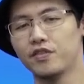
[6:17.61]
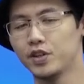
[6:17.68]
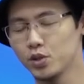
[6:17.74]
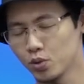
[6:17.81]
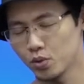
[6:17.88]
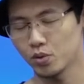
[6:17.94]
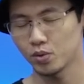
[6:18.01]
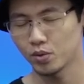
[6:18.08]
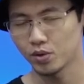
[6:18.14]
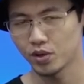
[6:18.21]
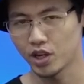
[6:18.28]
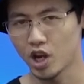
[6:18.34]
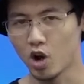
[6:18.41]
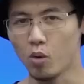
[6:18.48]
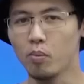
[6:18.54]
ví dụ
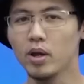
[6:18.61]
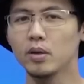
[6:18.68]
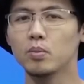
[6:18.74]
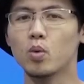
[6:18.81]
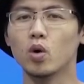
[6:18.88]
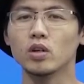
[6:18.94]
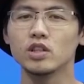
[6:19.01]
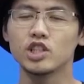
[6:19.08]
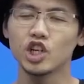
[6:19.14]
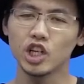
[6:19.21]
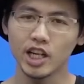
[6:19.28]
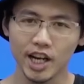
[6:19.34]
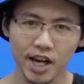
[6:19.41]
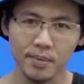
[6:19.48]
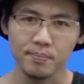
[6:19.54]
nếu mình muốn
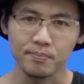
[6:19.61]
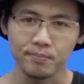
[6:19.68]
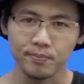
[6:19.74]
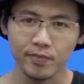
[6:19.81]
chơi game